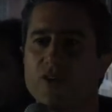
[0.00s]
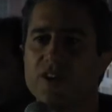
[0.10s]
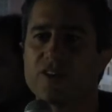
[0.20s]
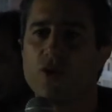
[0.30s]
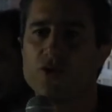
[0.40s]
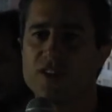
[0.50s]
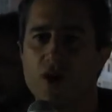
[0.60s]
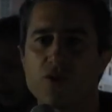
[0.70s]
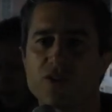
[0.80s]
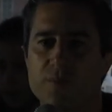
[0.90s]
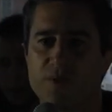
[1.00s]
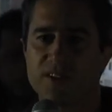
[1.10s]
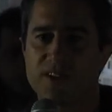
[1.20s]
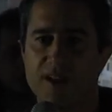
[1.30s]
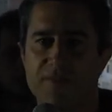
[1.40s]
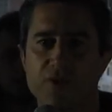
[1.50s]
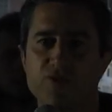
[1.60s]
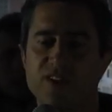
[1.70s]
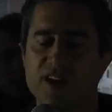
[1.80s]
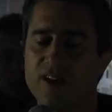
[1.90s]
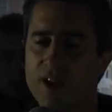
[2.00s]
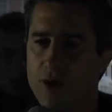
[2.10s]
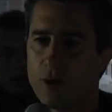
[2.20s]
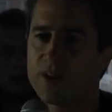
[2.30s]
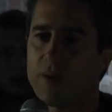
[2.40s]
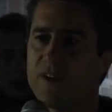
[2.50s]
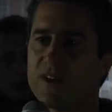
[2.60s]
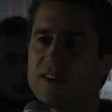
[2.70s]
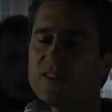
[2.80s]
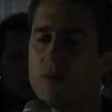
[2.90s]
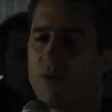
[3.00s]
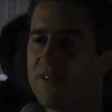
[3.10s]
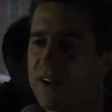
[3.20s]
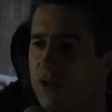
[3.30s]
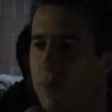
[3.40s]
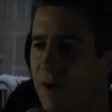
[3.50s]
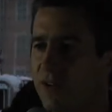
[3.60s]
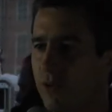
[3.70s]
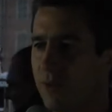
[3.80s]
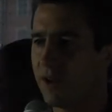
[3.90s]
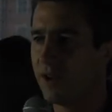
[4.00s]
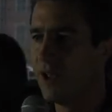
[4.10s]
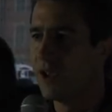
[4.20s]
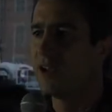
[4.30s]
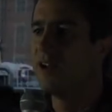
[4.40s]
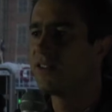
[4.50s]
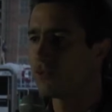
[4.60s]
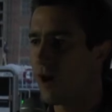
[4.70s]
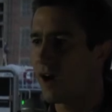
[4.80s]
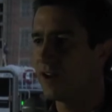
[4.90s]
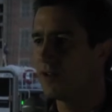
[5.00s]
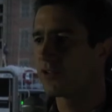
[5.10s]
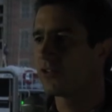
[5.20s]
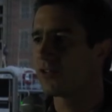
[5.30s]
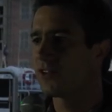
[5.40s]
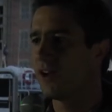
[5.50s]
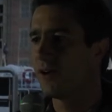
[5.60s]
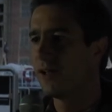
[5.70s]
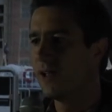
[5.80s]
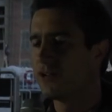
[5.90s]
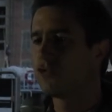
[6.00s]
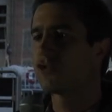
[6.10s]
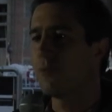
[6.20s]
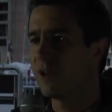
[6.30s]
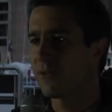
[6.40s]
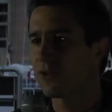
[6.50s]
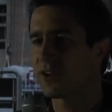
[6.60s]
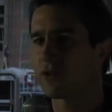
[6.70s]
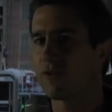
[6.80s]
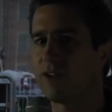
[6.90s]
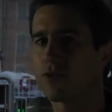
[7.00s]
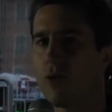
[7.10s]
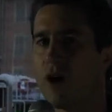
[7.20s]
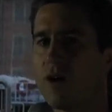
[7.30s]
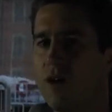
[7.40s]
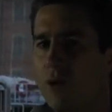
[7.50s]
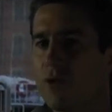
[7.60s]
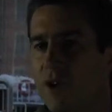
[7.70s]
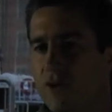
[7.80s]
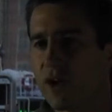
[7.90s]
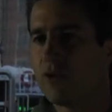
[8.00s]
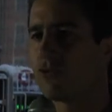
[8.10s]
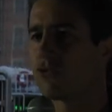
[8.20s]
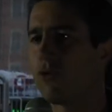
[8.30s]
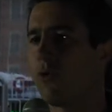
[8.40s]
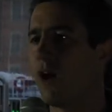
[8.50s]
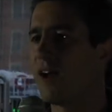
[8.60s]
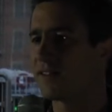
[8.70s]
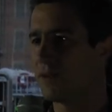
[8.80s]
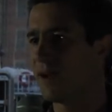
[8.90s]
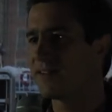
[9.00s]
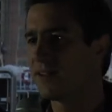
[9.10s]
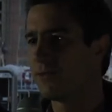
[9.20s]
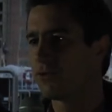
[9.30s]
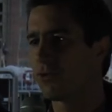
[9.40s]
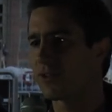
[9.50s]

années 30-40. Il pensait qu'à la fin du siècle, on travaillerait seulement 20 heures par semaine. Et l'histoire allait dans ce sens-là. Jusqu'à 1983, on a une réduction assez massive du temps de